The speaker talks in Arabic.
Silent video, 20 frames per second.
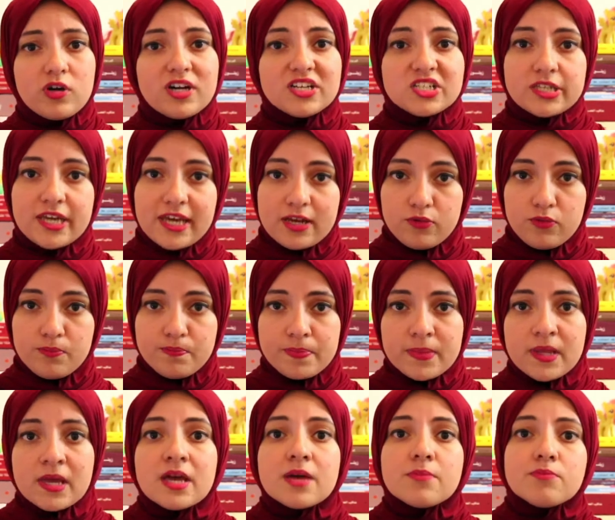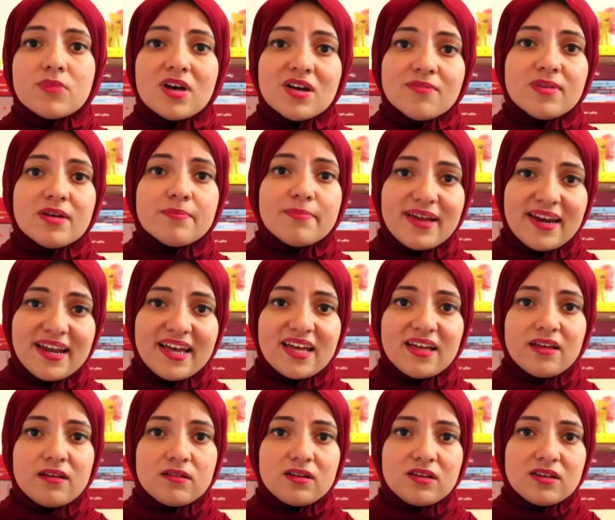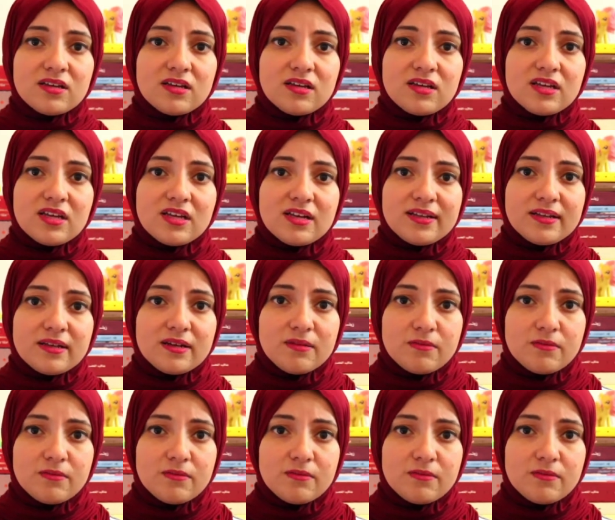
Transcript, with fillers: واشكاله مهما بلغ آه،